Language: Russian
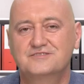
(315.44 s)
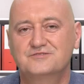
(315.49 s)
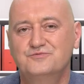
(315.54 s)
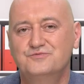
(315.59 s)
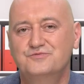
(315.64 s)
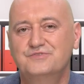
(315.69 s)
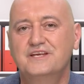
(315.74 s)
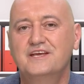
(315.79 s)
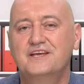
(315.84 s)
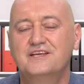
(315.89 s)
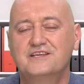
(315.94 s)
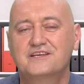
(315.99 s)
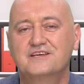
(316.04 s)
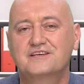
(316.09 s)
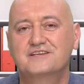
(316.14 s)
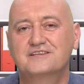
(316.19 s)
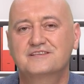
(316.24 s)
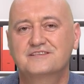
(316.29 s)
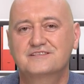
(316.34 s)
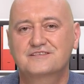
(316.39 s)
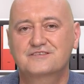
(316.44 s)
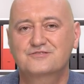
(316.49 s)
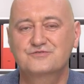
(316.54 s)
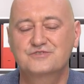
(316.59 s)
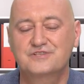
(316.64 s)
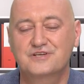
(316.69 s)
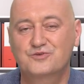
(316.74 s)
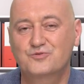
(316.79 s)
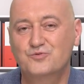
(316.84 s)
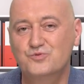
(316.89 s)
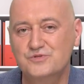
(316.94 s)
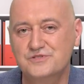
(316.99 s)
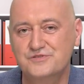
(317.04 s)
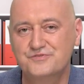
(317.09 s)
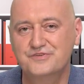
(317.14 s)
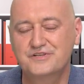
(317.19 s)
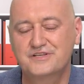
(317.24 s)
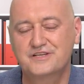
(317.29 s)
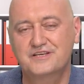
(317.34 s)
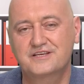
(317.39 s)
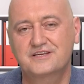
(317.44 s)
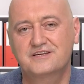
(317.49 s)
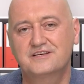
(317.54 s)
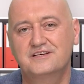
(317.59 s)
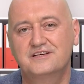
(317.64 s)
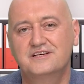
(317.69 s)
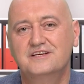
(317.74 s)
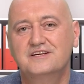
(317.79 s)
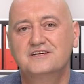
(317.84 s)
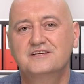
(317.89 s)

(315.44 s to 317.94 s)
Ну, влияние, друзья, косвенное.